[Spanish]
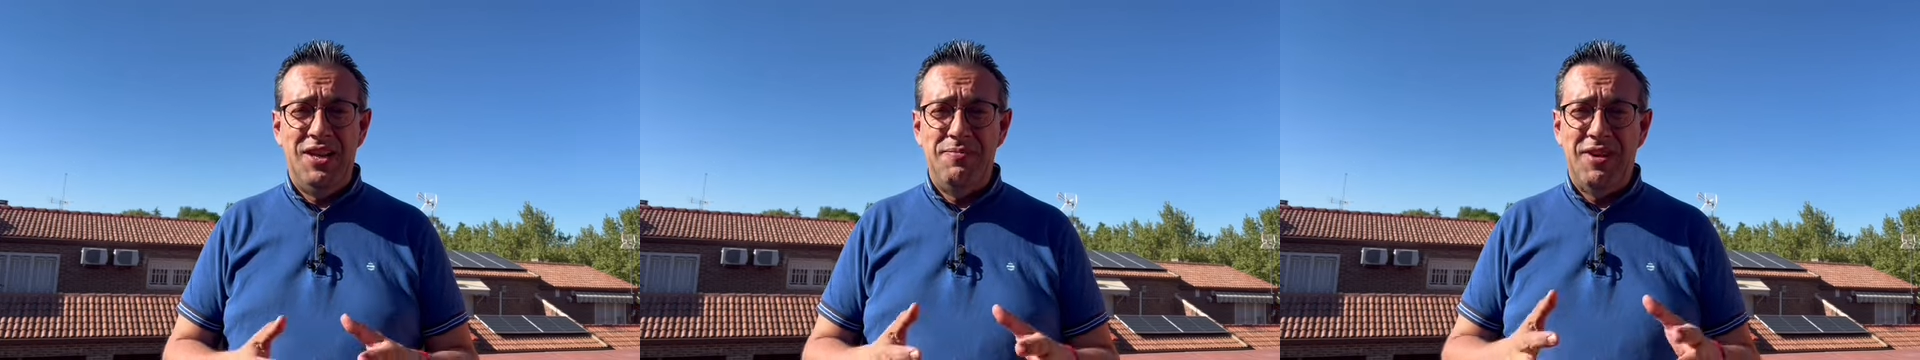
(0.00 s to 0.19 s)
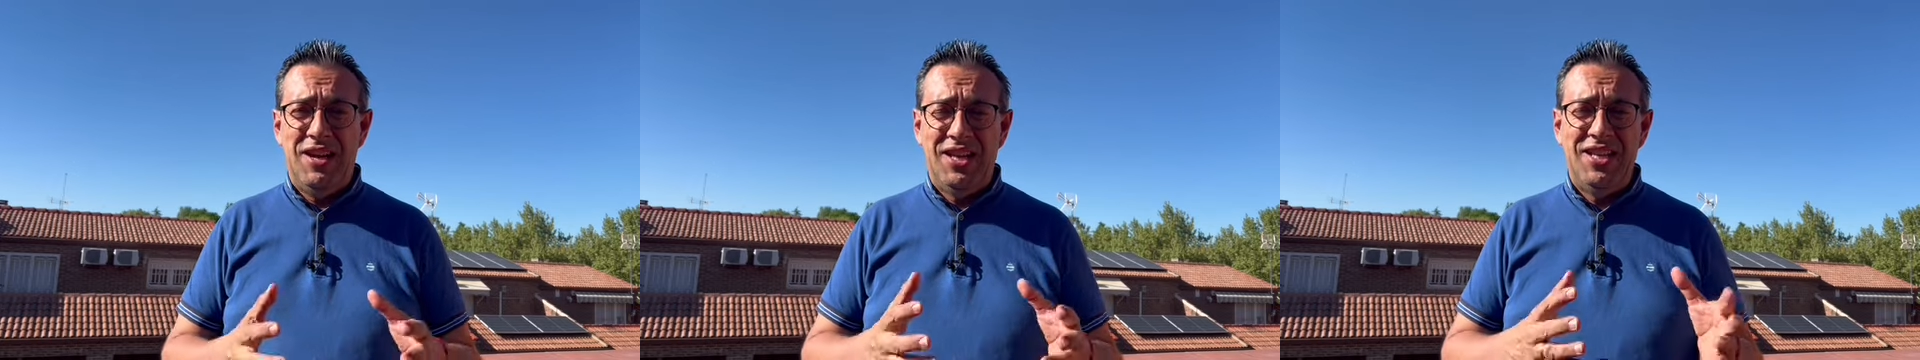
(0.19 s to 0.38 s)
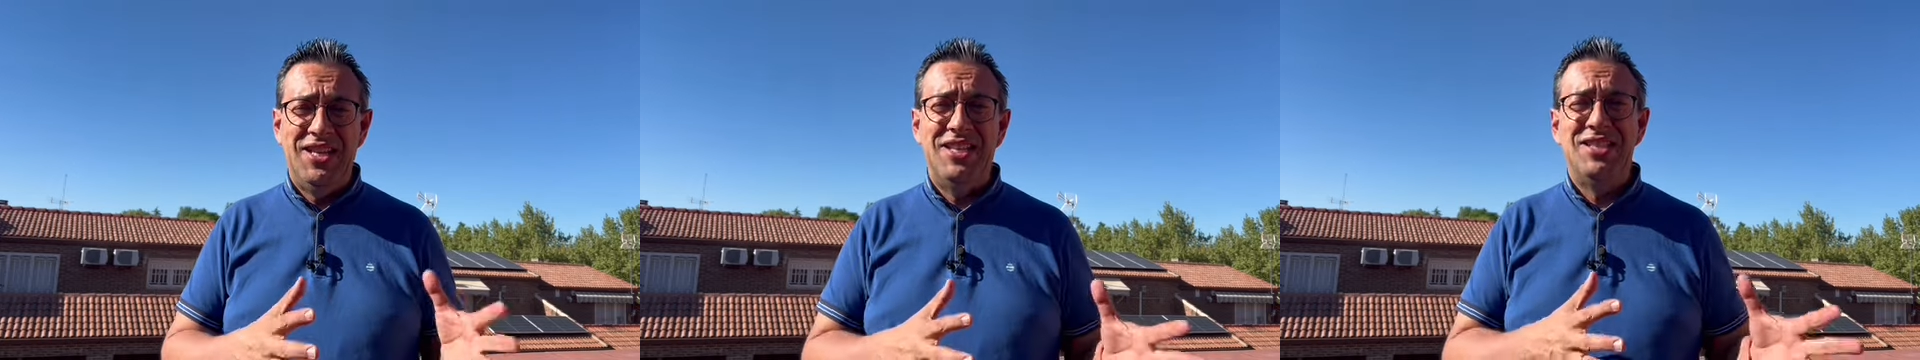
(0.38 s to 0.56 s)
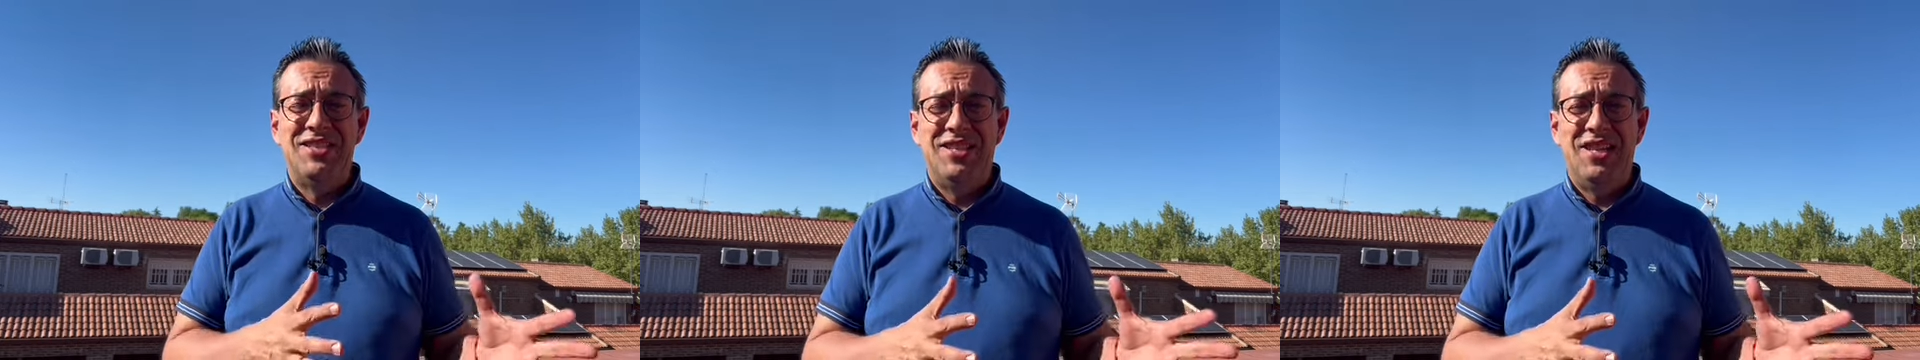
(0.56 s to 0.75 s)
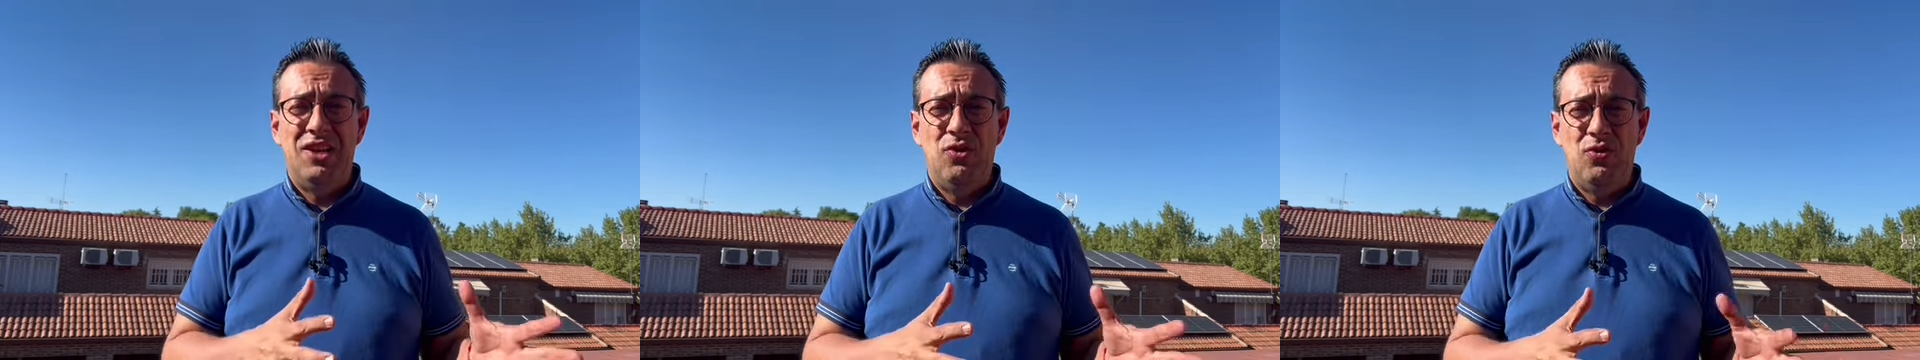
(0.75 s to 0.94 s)

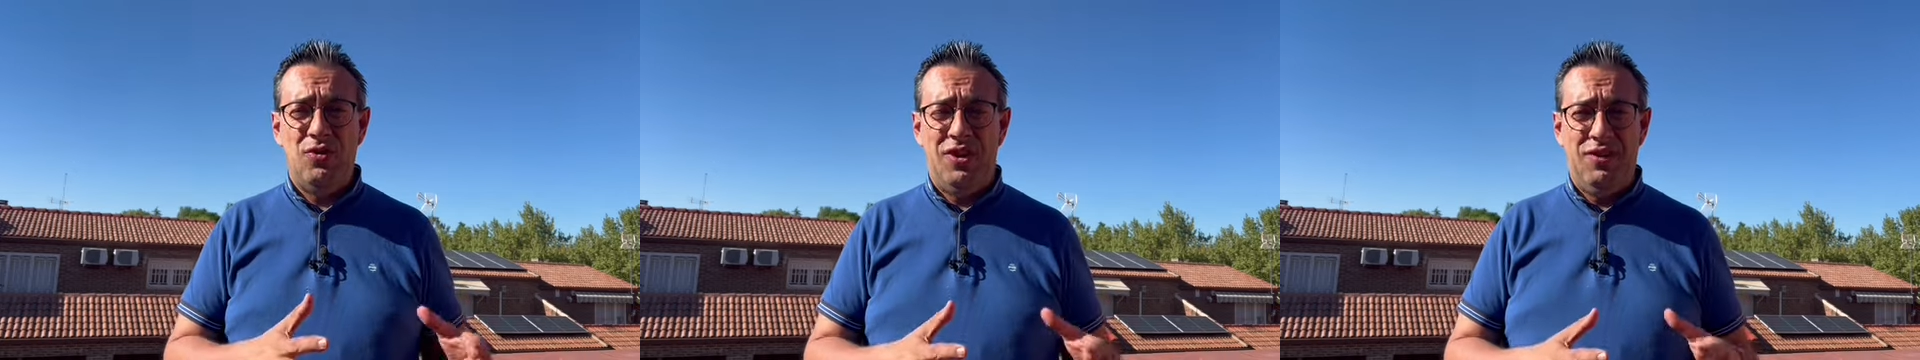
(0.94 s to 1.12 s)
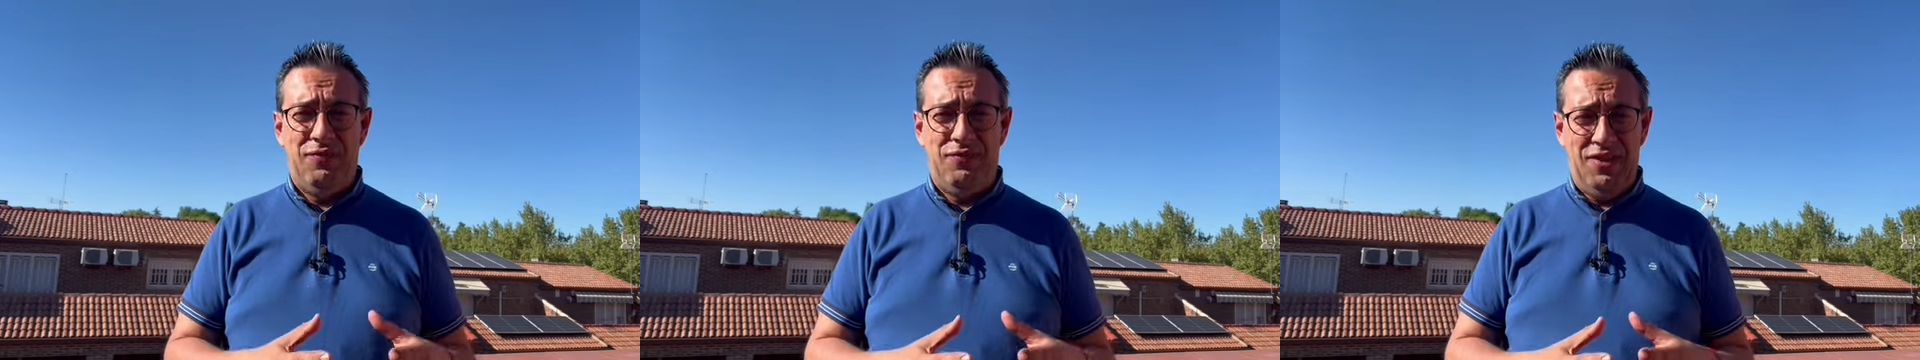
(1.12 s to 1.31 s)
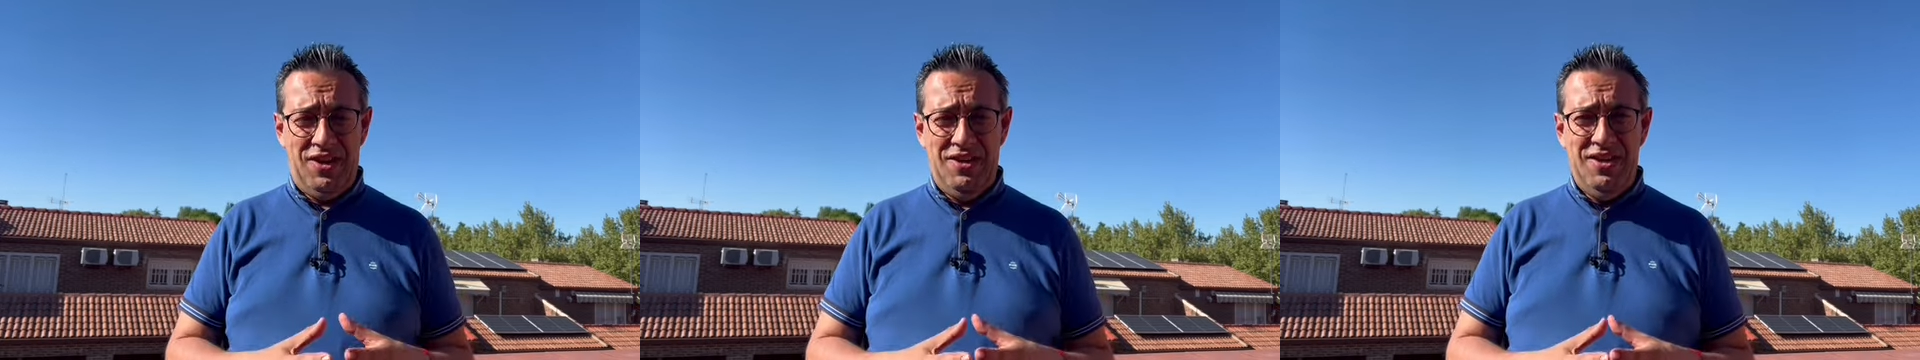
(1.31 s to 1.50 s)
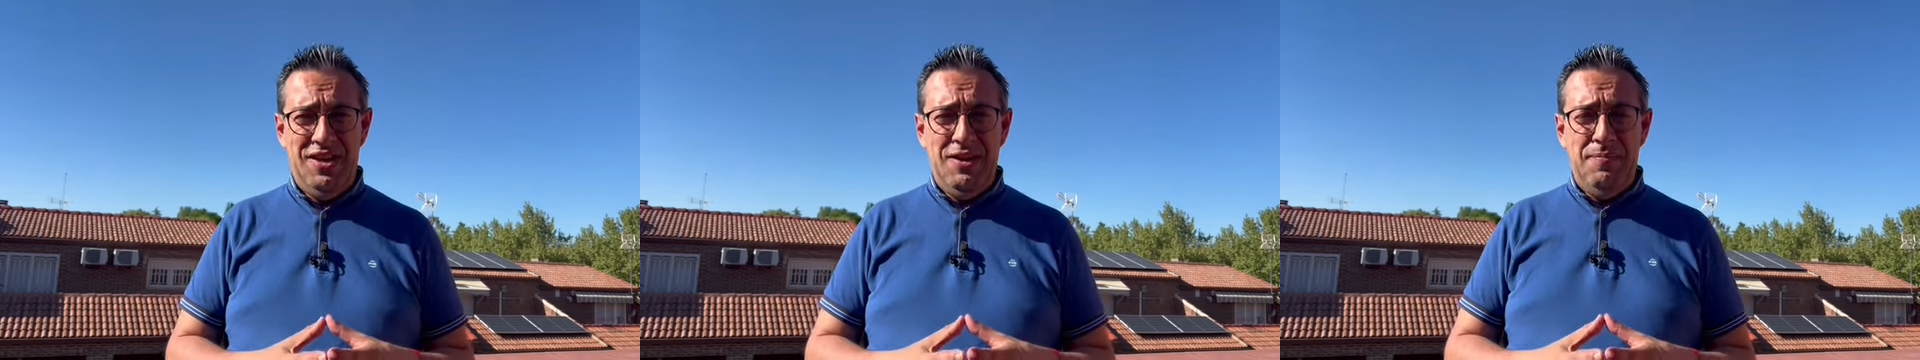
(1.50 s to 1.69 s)
imagínense lo que fue